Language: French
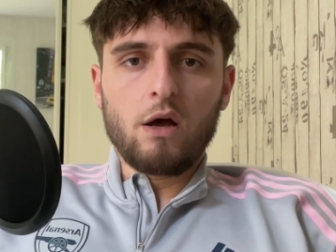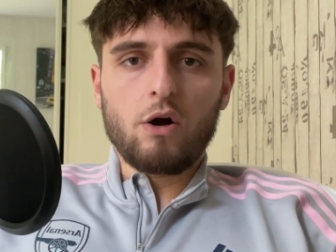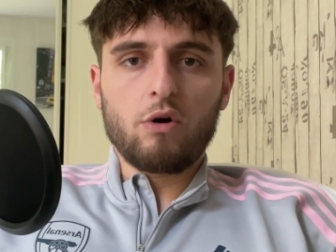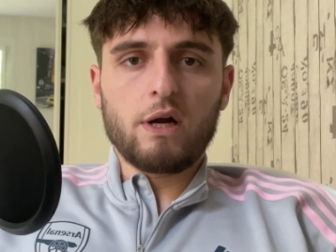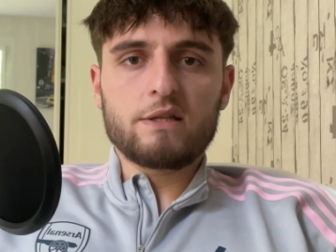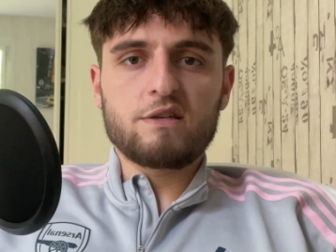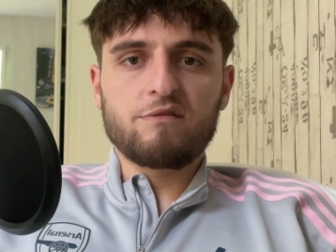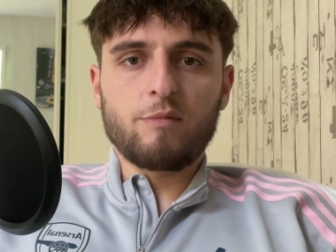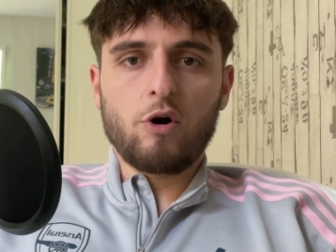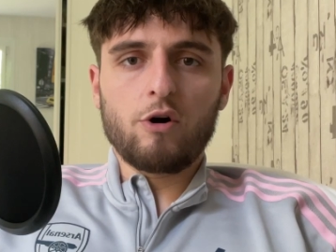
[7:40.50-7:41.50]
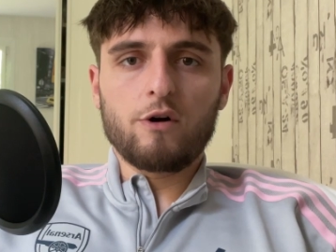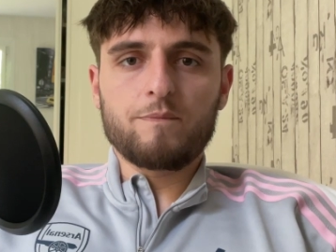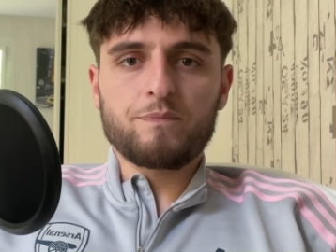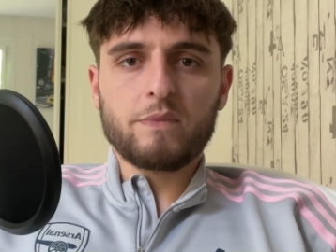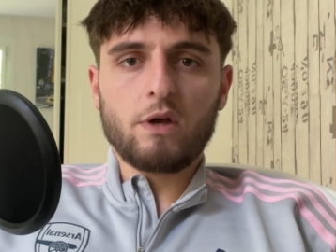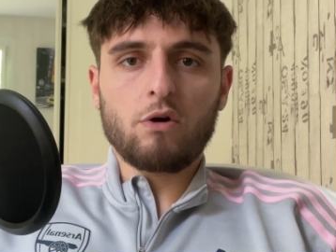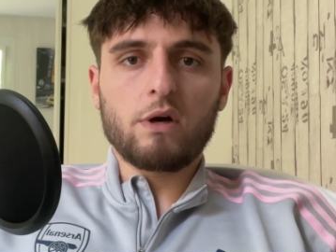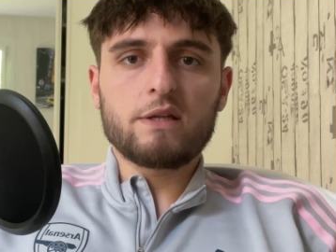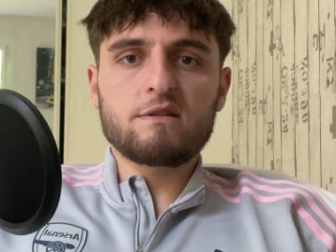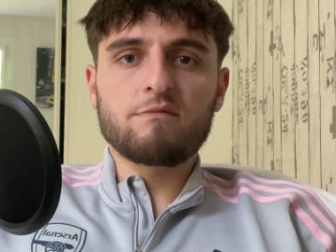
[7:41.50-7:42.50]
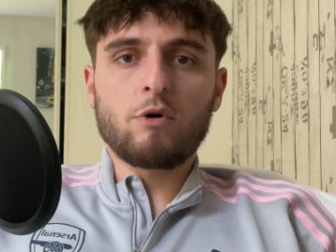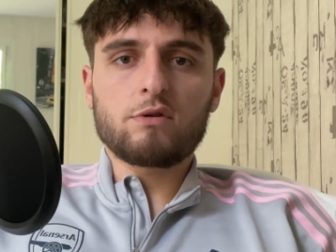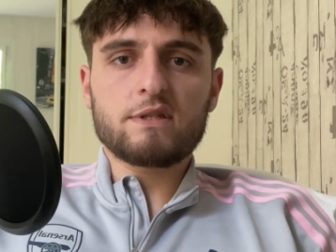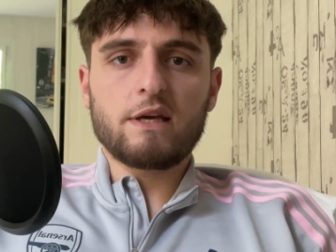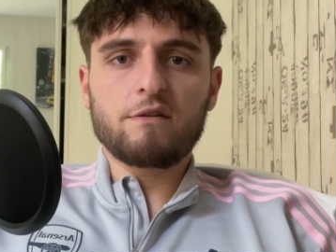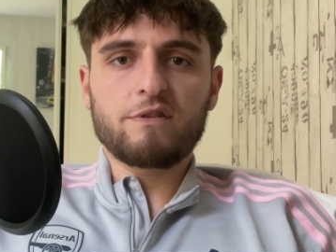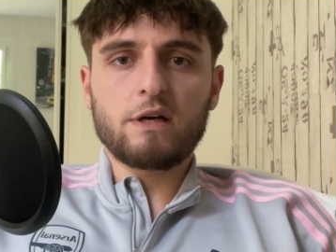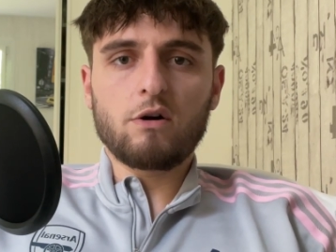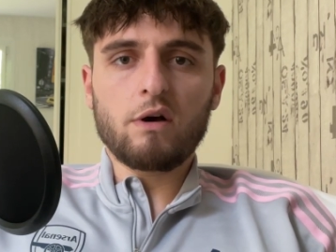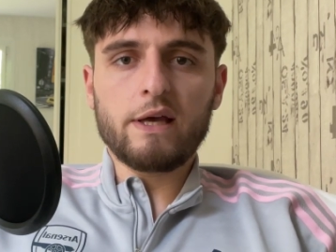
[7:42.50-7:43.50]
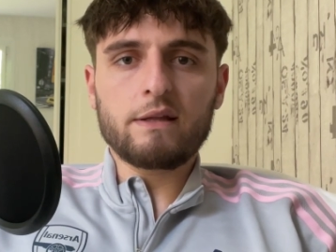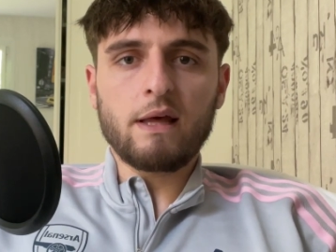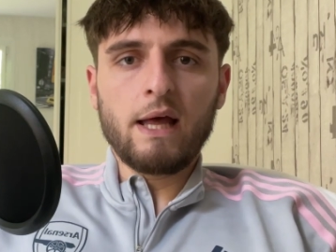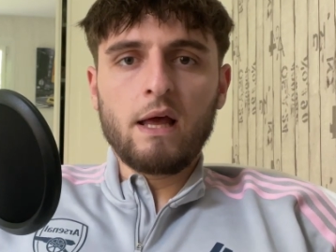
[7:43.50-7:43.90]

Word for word: relativement relativement safe et correct.